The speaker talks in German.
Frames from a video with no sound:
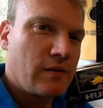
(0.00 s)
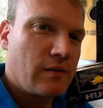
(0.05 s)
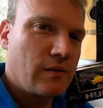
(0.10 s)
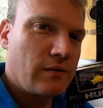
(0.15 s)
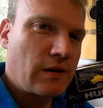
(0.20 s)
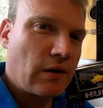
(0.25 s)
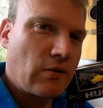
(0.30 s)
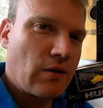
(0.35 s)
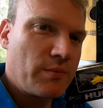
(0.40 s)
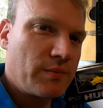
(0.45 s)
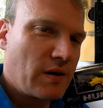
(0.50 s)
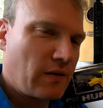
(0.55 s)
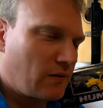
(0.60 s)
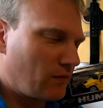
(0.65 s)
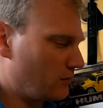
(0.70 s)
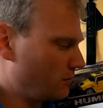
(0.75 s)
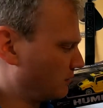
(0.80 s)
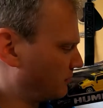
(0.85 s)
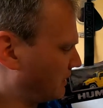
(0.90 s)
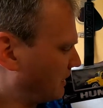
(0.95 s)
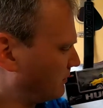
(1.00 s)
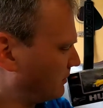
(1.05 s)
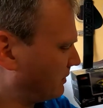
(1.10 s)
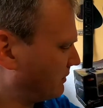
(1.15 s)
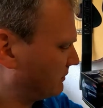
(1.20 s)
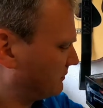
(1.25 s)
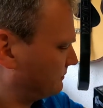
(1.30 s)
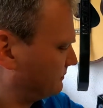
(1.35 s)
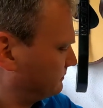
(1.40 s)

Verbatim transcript: Und der kommt jetzt unter dem Hammer.